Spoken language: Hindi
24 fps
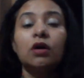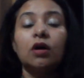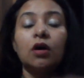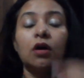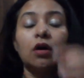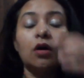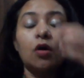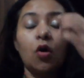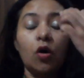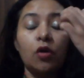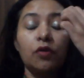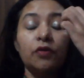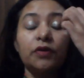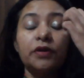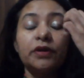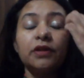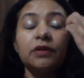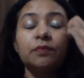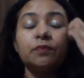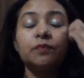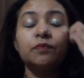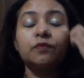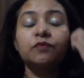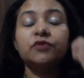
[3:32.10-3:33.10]

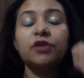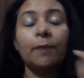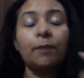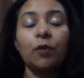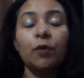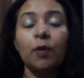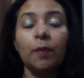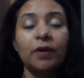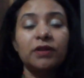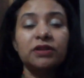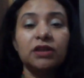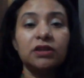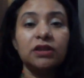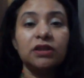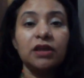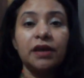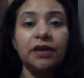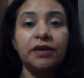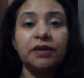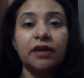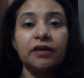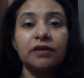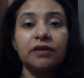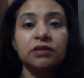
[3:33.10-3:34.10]
ऑलरेडी सबको पता था
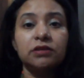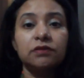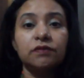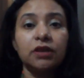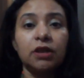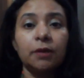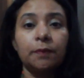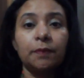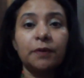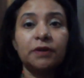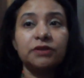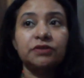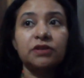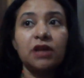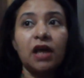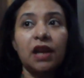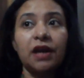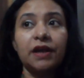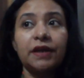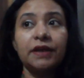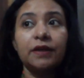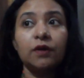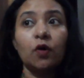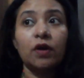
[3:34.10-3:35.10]
हिना रिजवी की
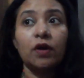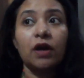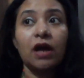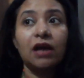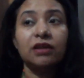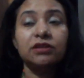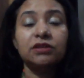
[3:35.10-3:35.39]
पर्सनैलिटी और